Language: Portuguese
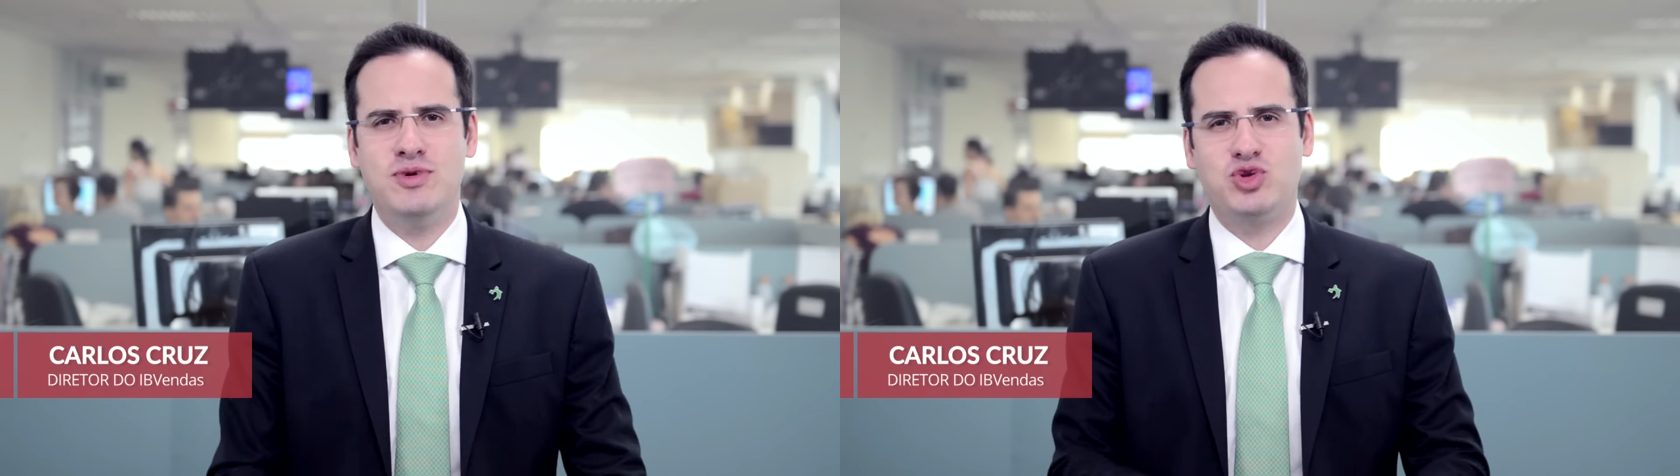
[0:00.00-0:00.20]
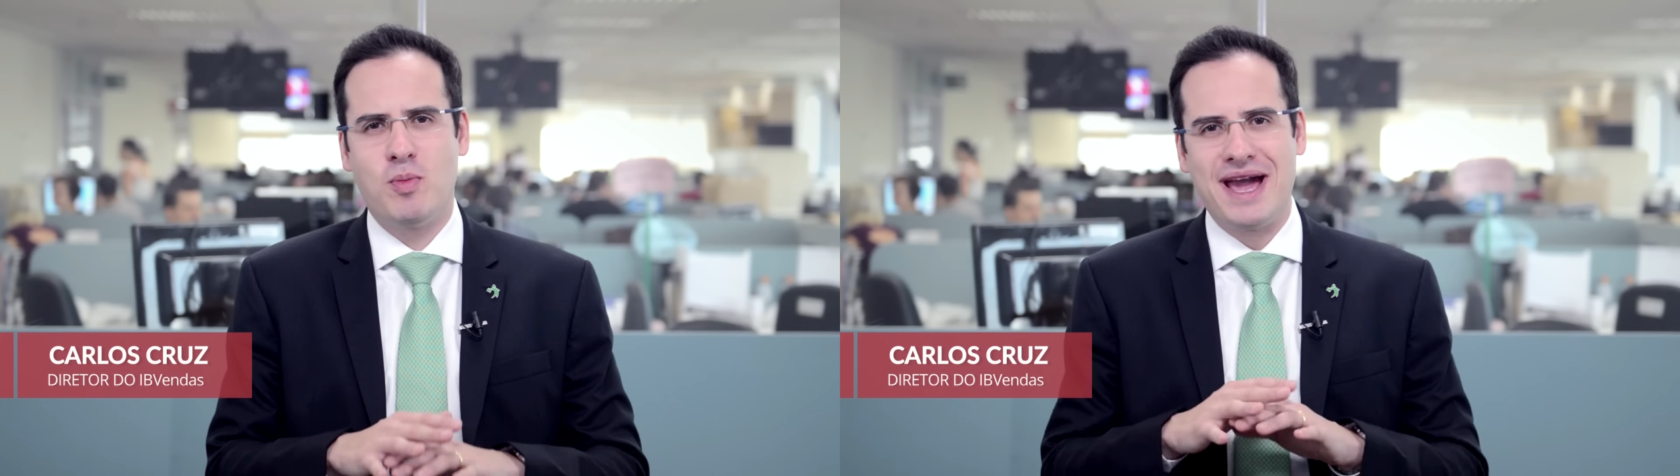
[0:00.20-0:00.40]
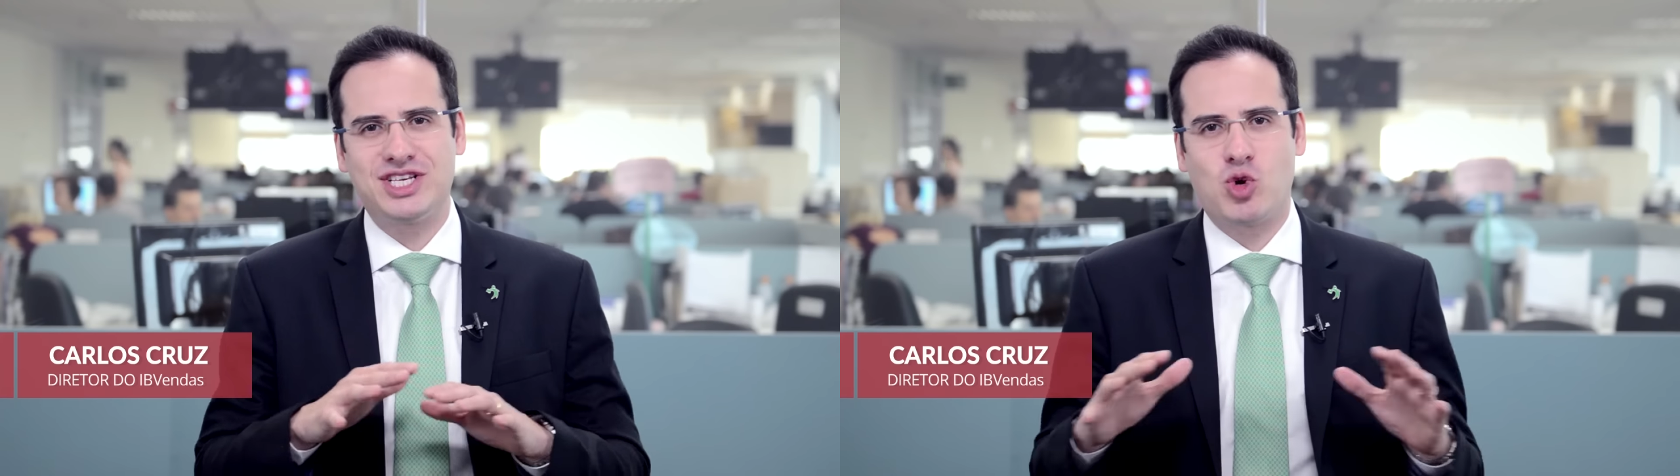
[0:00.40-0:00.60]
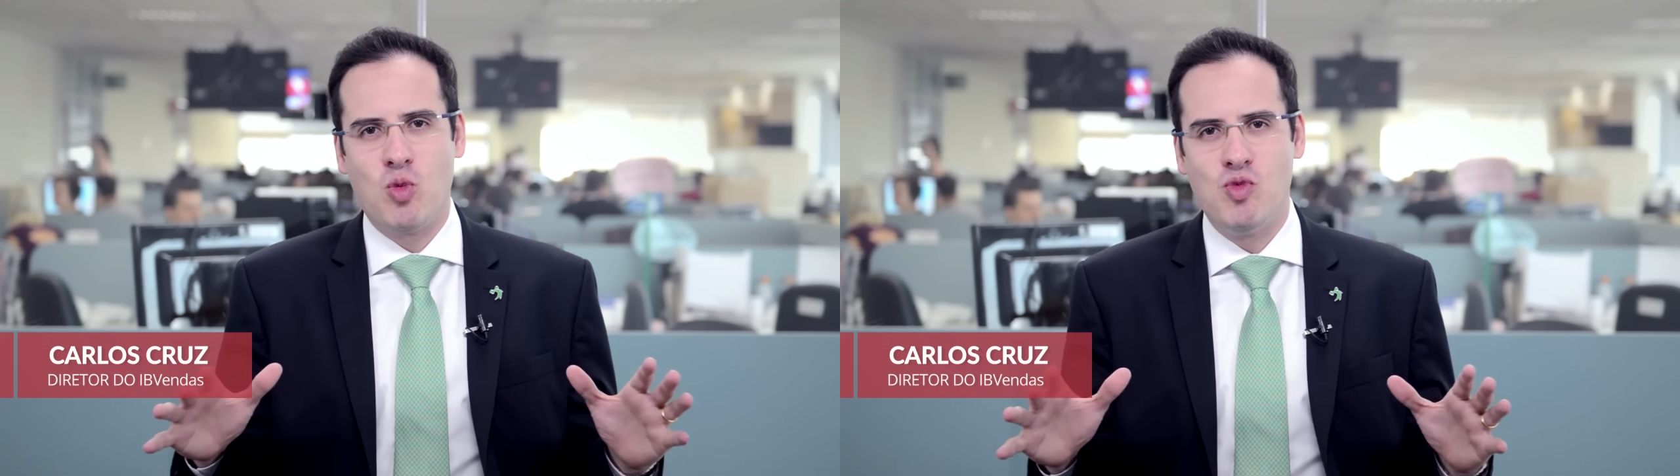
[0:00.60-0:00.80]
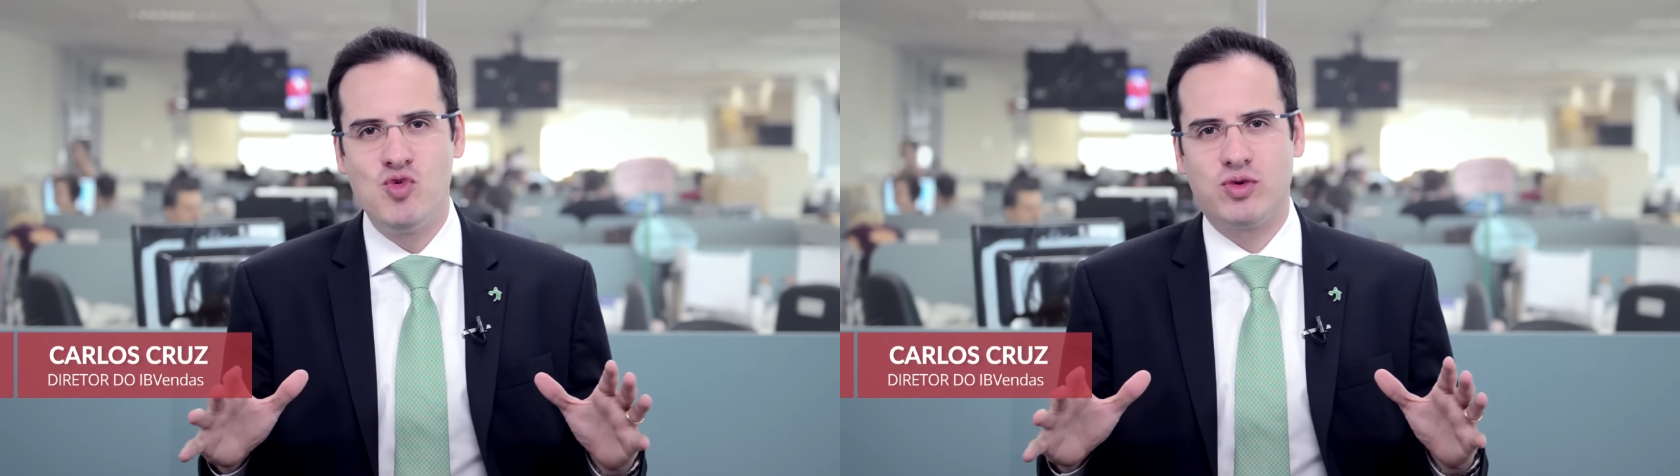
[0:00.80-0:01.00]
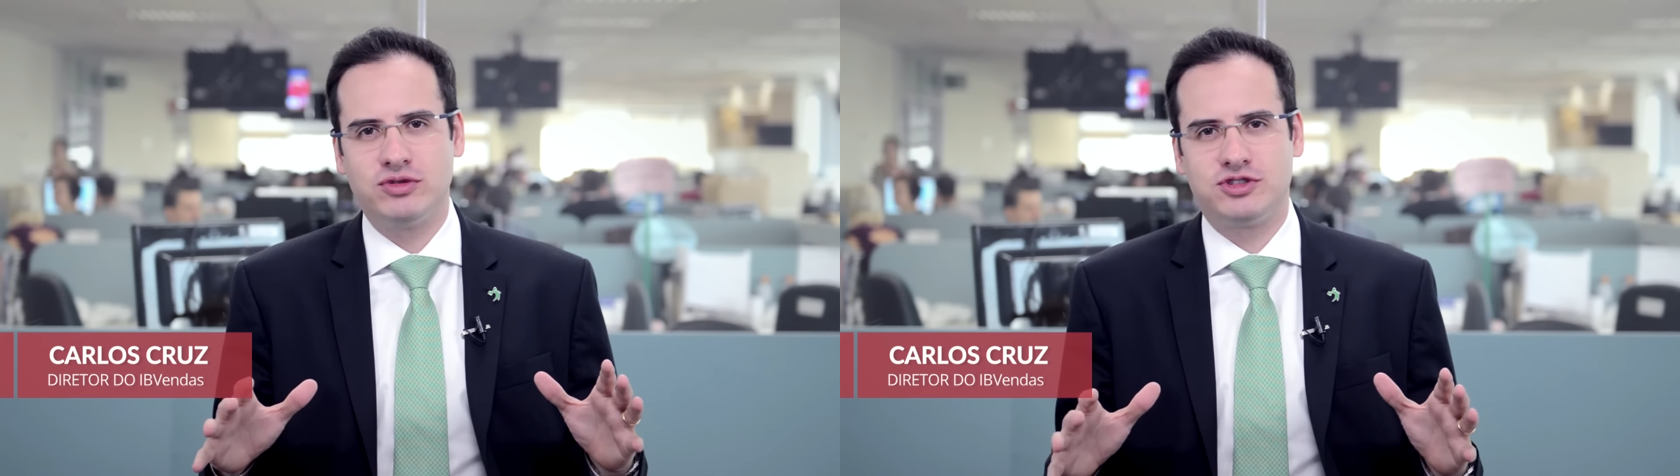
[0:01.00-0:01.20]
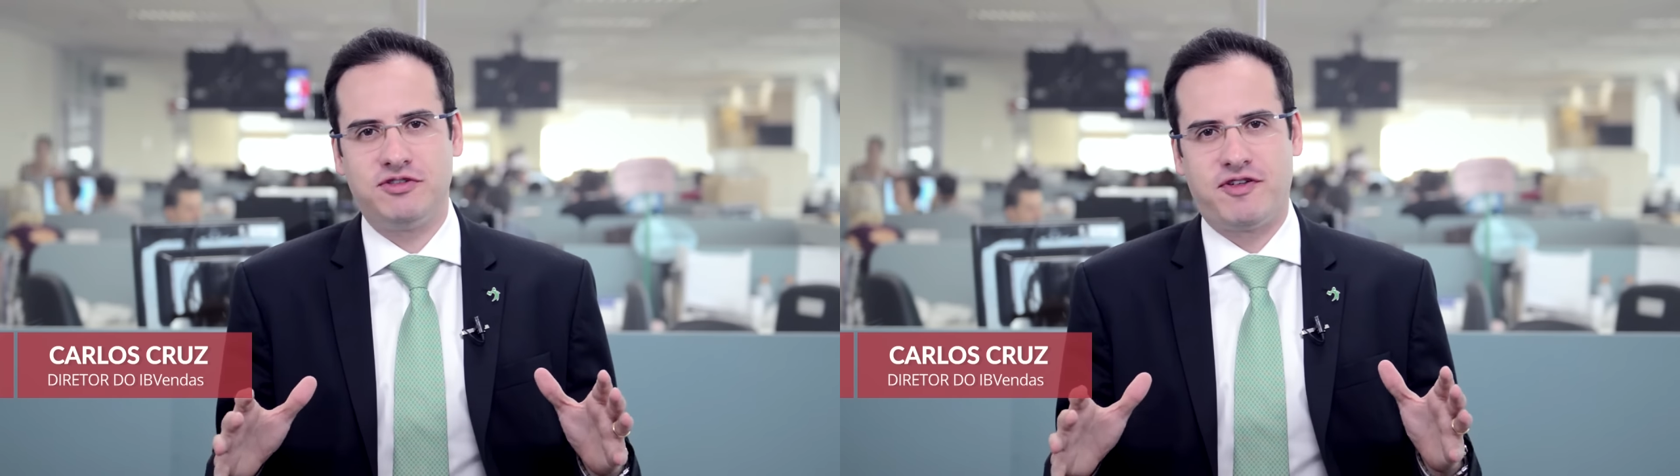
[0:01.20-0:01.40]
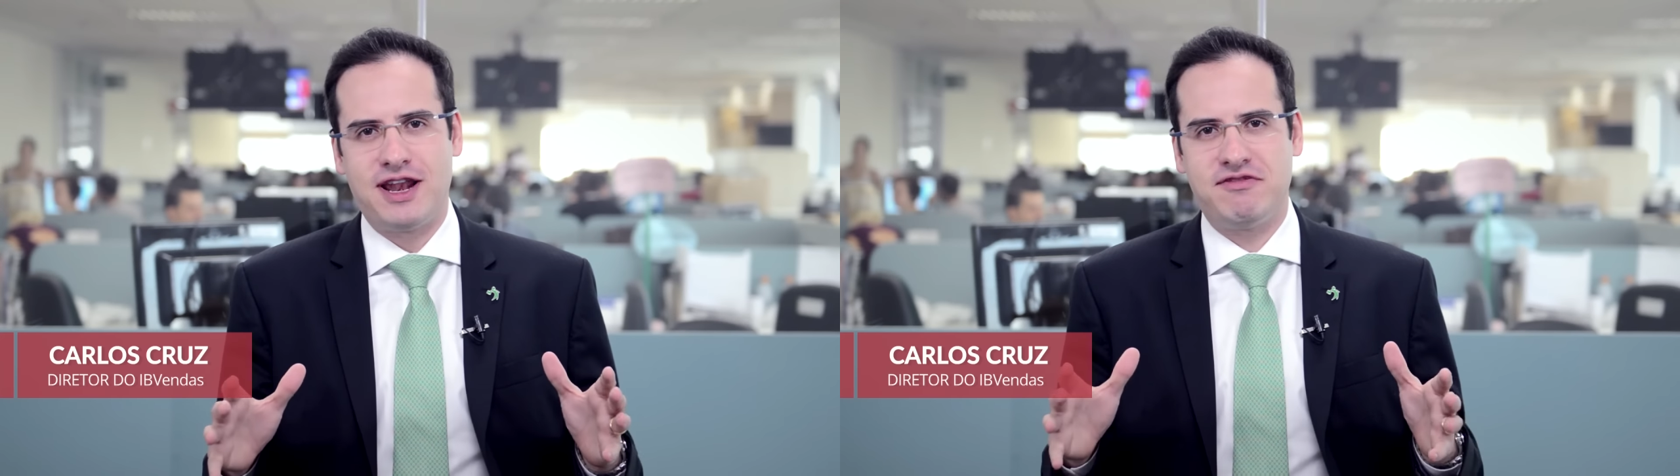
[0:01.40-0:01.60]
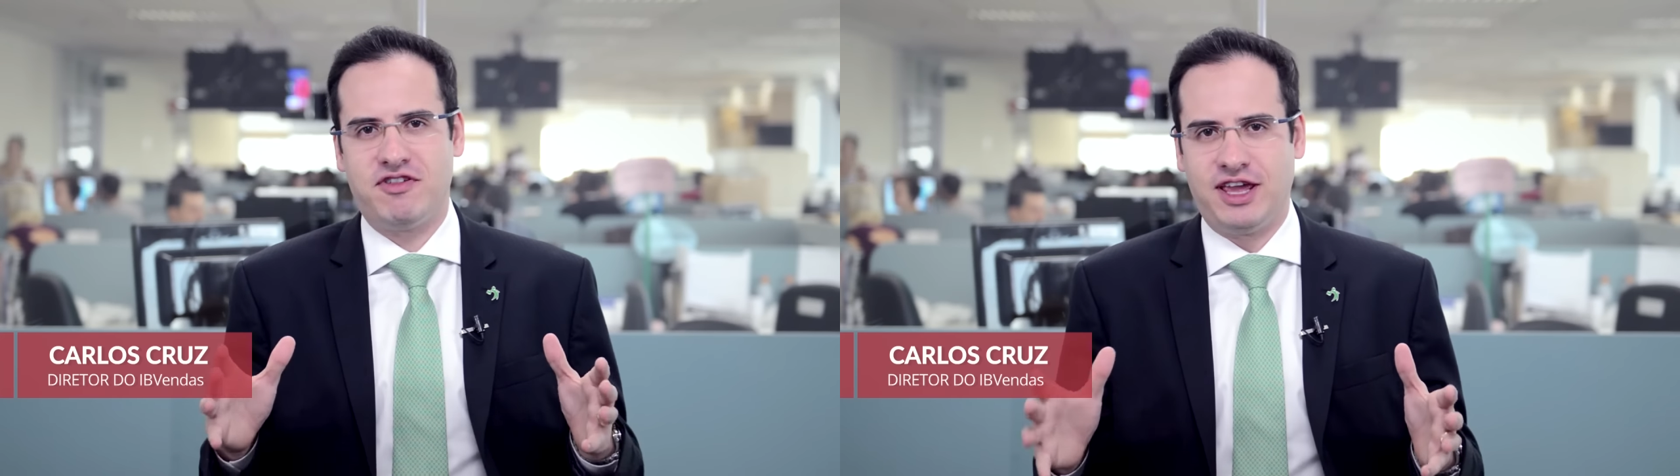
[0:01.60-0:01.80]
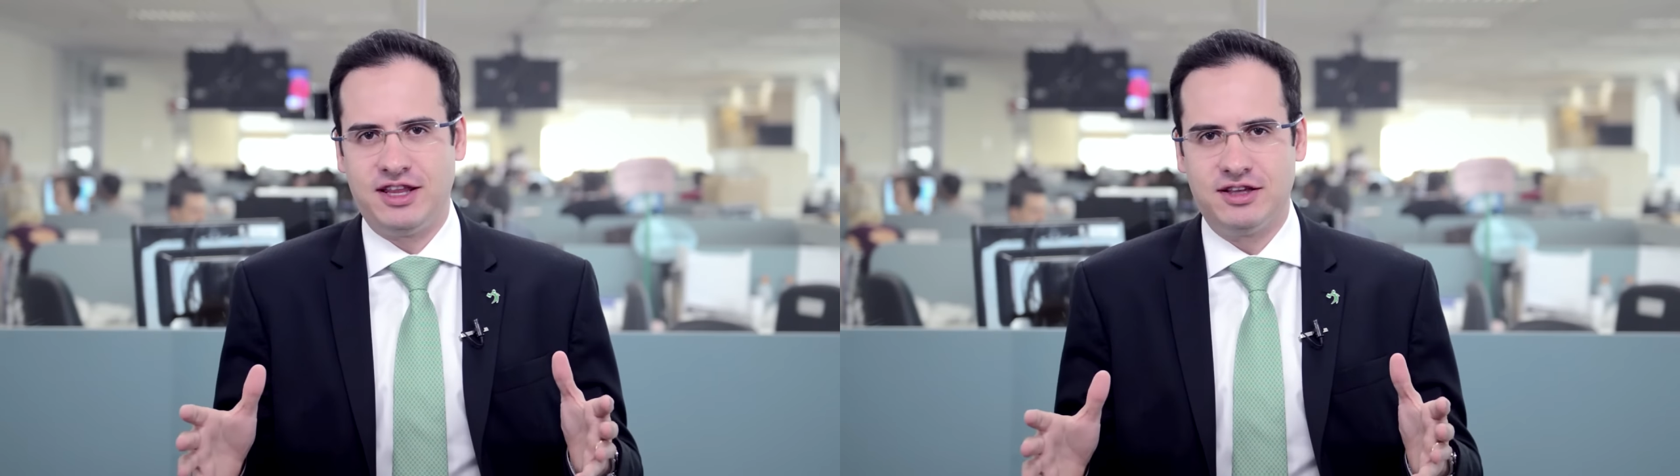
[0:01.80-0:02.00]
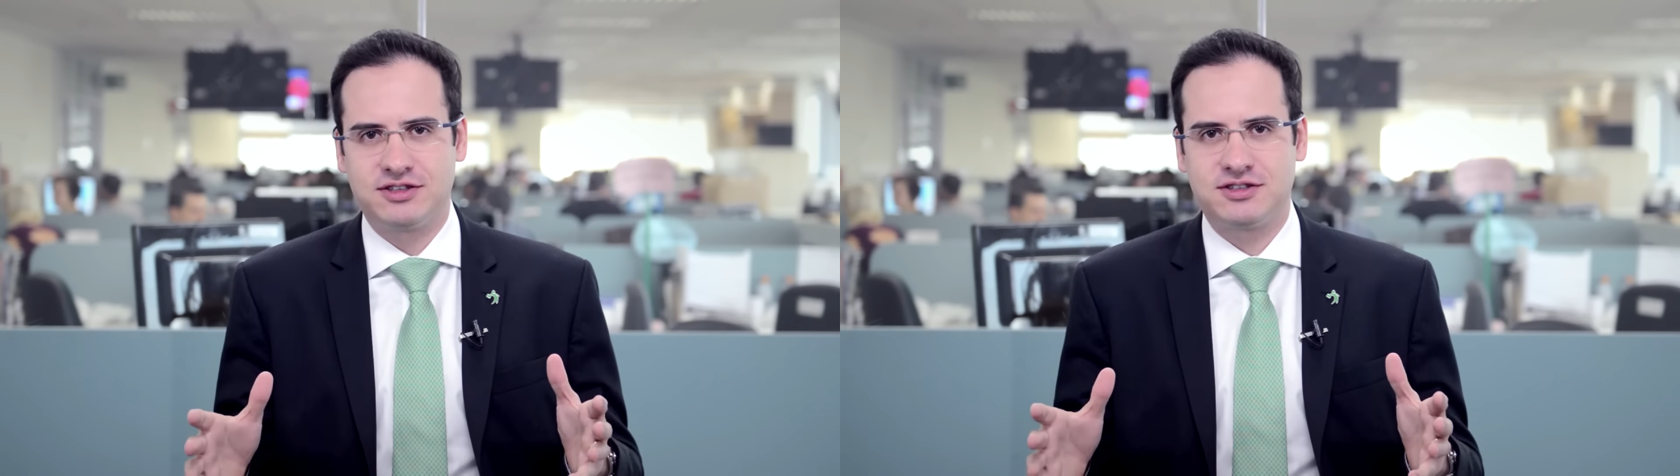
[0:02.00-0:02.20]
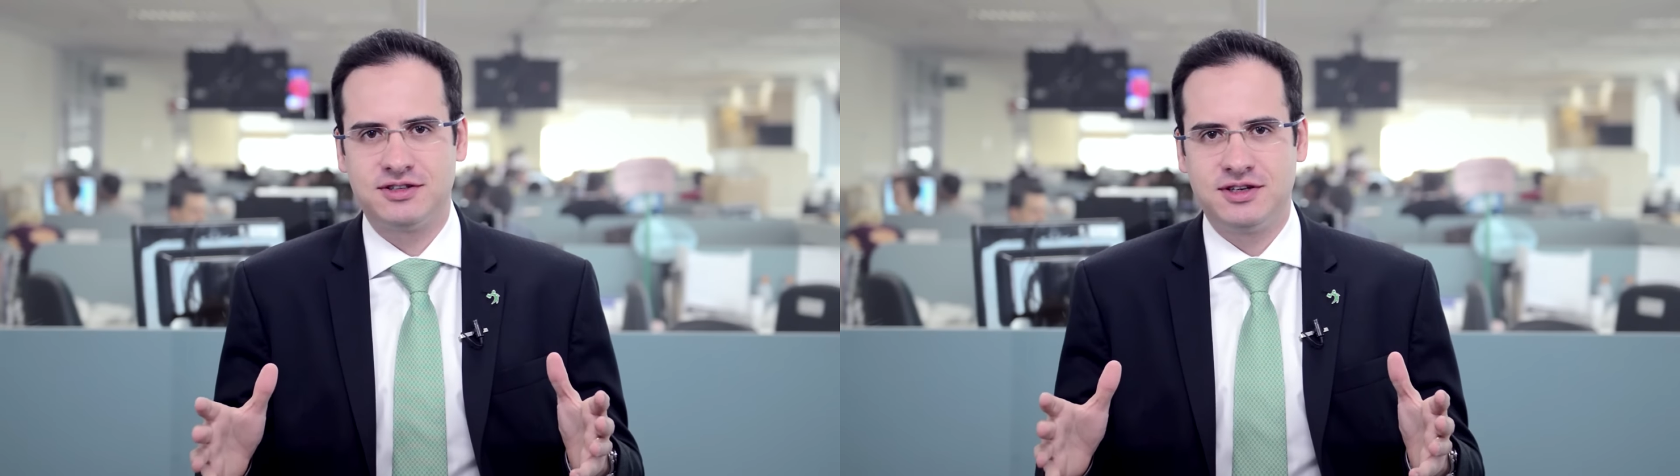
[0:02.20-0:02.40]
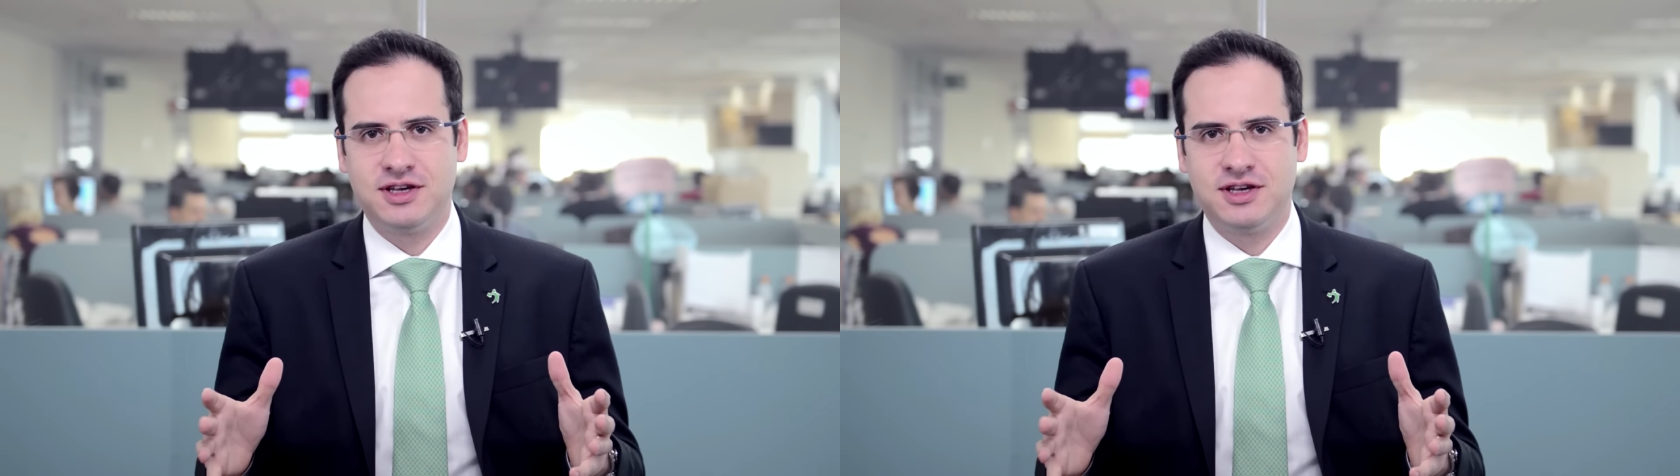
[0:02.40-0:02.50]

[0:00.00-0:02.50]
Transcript: O mito mais comum quando se fala em vendas,